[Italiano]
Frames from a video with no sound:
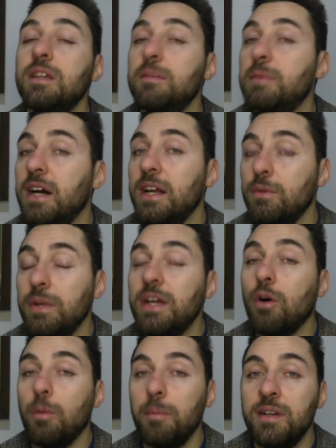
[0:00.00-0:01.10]
magari un
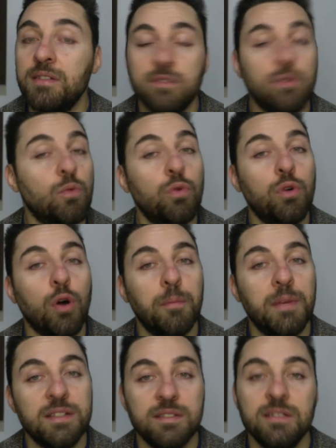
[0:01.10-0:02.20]
e-commerce con
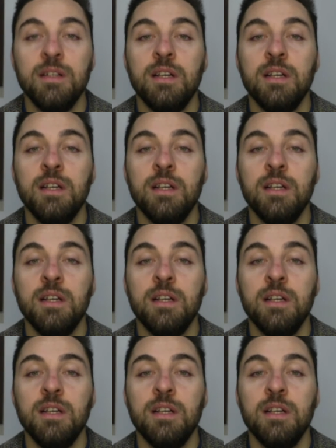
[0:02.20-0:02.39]
WooCommerce